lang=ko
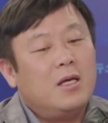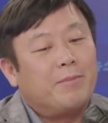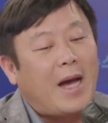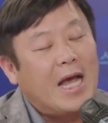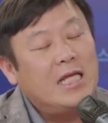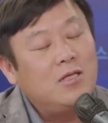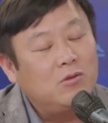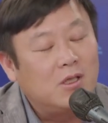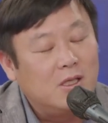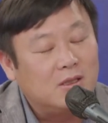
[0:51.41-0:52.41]
바이든으로
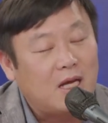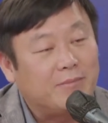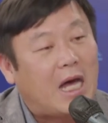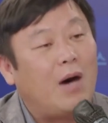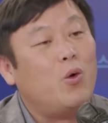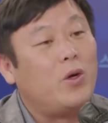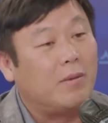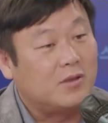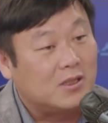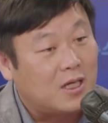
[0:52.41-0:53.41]
들리는 사람 다
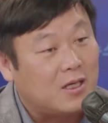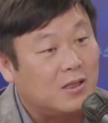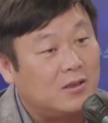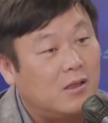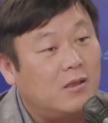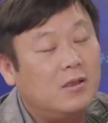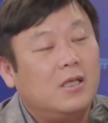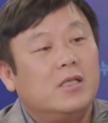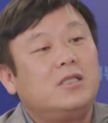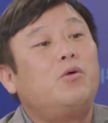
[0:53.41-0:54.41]
모이라부터 시작해서
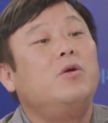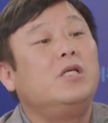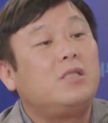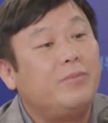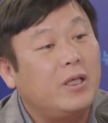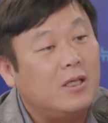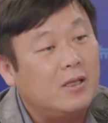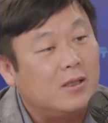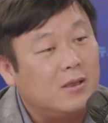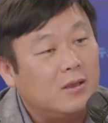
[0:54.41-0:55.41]
시월
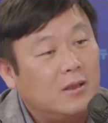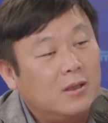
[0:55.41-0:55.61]
이십이일